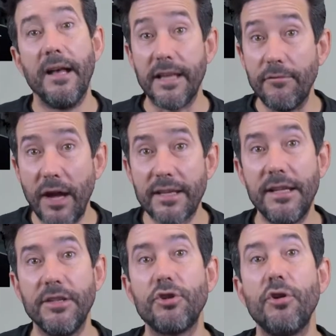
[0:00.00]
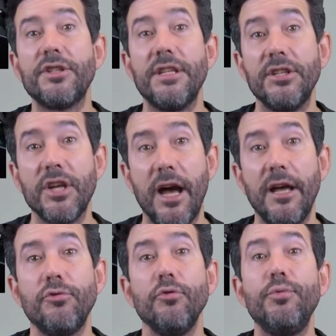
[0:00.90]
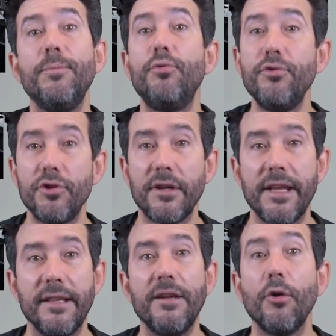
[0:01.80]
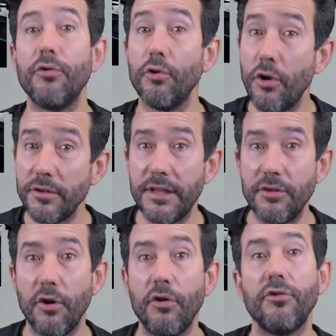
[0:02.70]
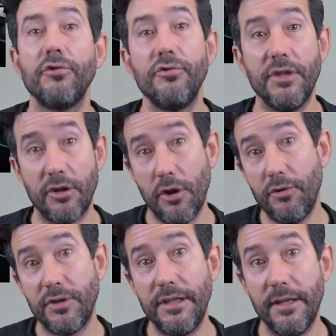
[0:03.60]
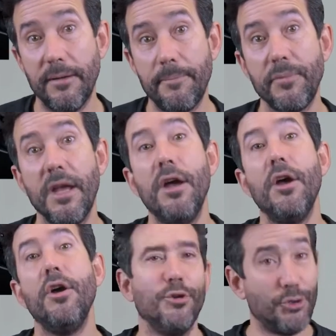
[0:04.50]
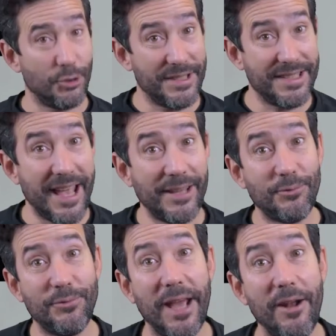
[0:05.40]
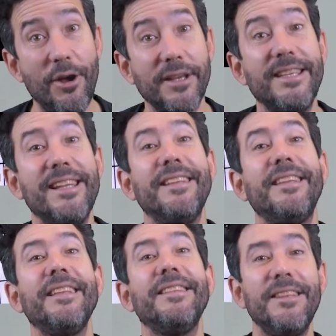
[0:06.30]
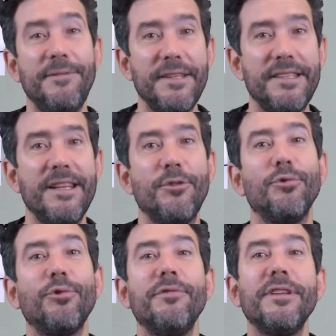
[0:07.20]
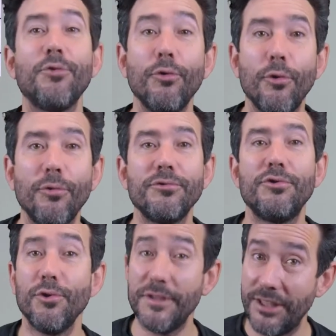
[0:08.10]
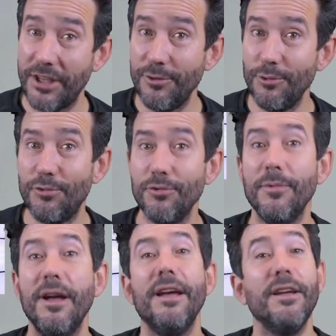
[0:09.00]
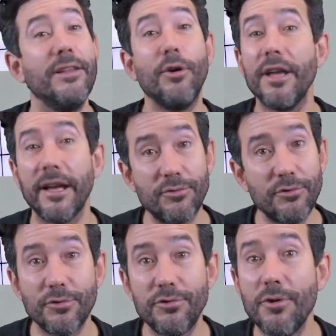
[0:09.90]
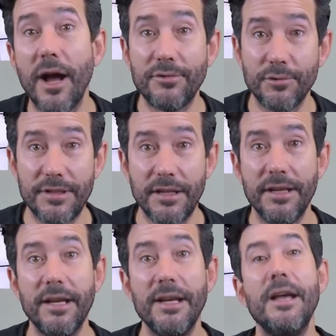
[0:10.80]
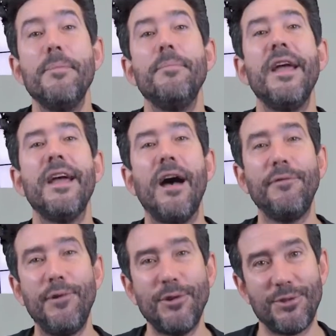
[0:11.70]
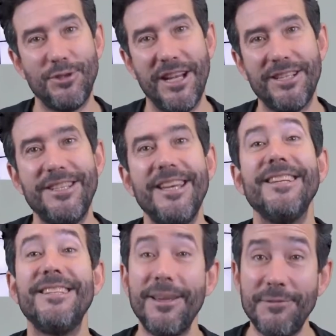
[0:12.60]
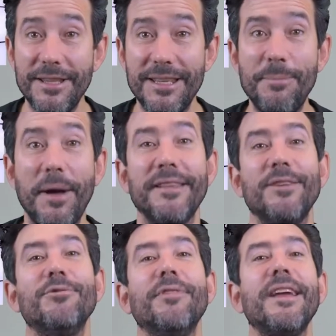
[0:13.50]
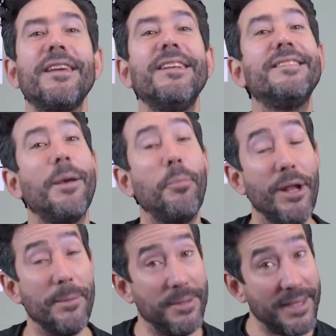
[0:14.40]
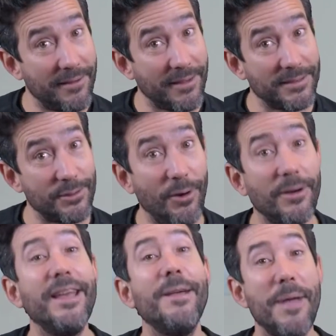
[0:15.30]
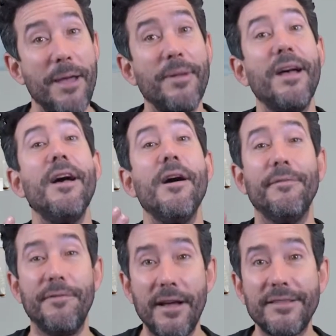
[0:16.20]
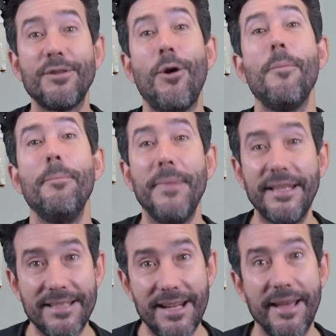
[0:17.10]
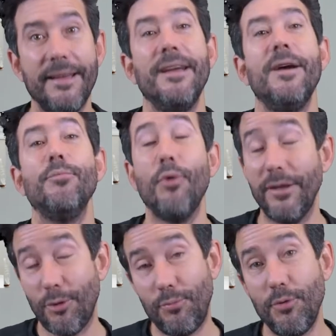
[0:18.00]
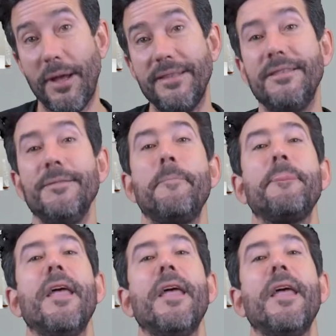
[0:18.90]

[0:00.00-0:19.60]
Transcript: à savoir qu'il échange déjà depuis plusieurs années en tant qu'enseignant dans une école de kiné. Je disais tout à l'heure qu'il était difficile de trouver son nom sur sa chaîne YouTube et dans les réseaux sociaux associés. Mais à force de chercher, j'ai fini par découvrir qu'il s'appelait bien Vincent et même Vincent Mesley, pour être plus précis.